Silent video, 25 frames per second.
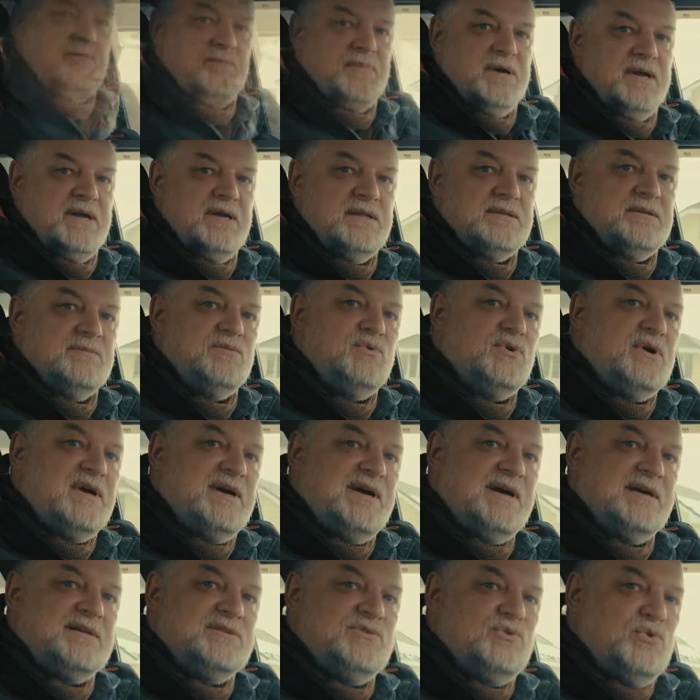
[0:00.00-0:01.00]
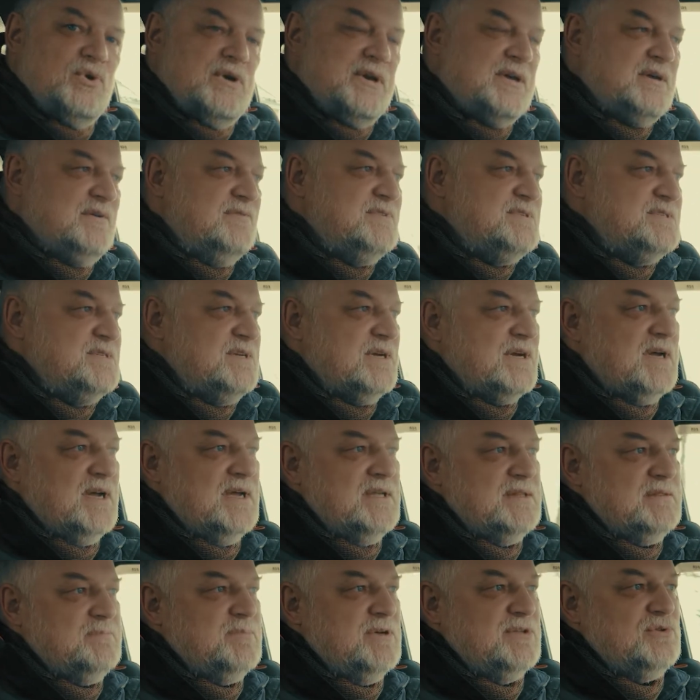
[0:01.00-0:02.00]
Поэтому, как только
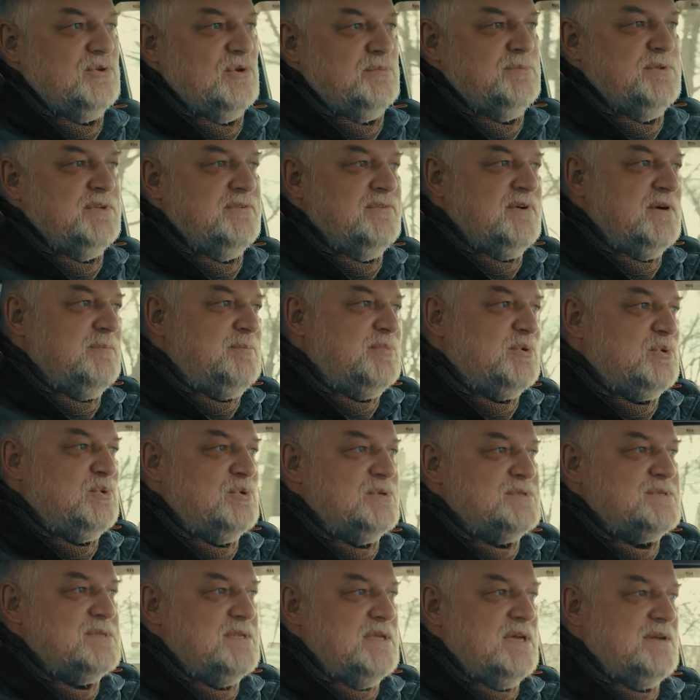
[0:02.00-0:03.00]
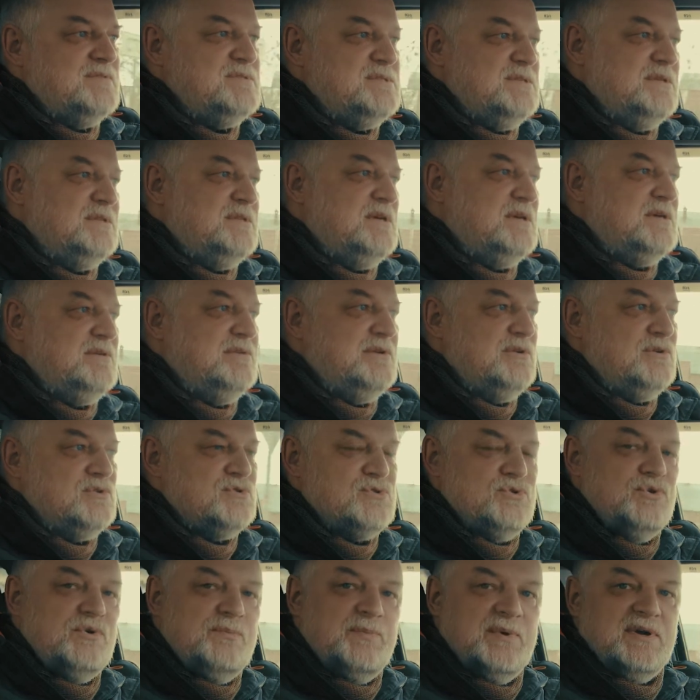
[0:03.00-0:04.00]
возникает подобный вопрос, я всегда говорю,
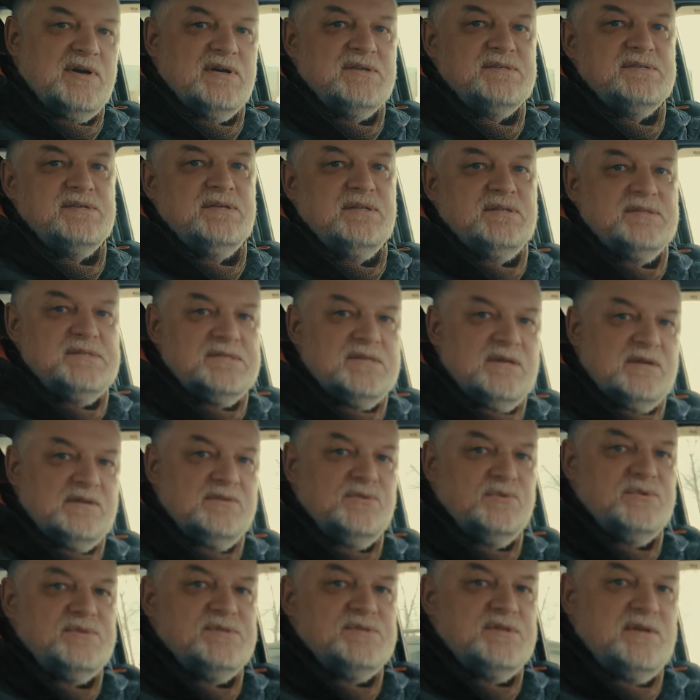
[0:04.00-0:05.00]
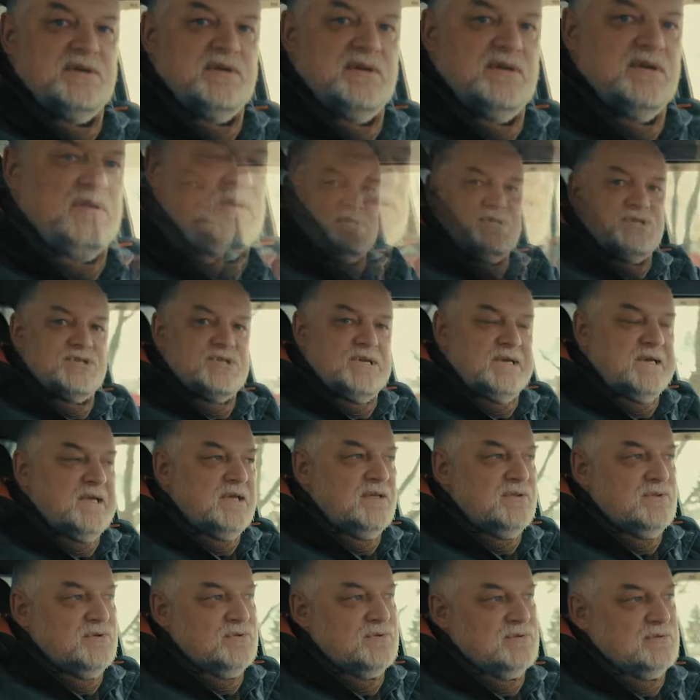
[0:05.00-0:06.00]
что показала диагностика. К
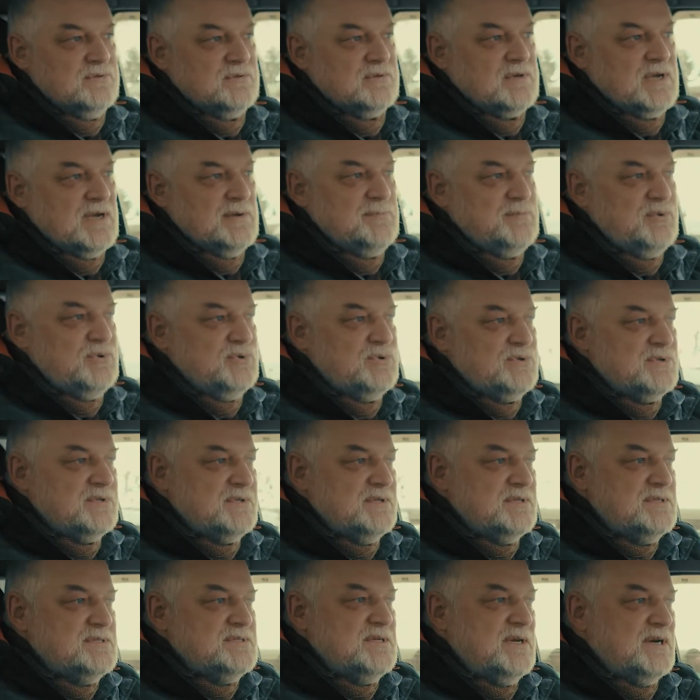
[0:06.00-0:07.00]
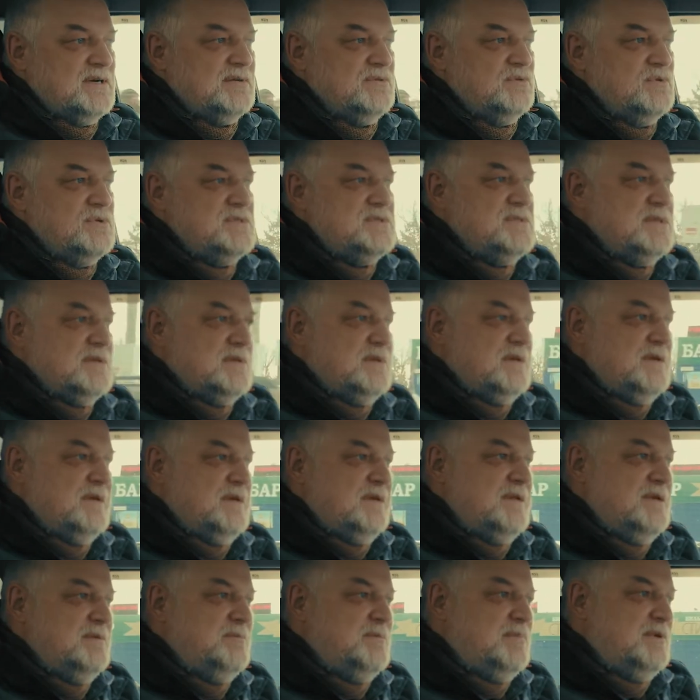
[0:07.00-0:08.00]
сожалению, компьютерной диагностикой
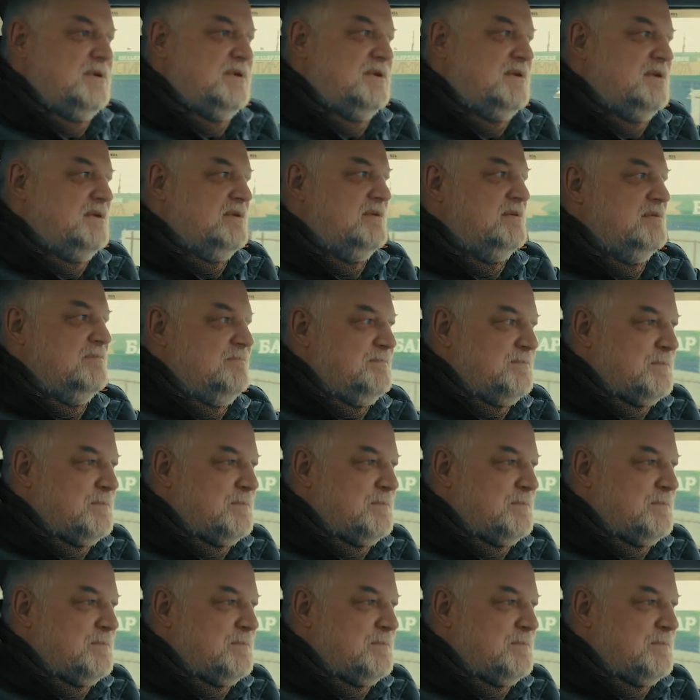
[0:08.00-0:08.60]
либо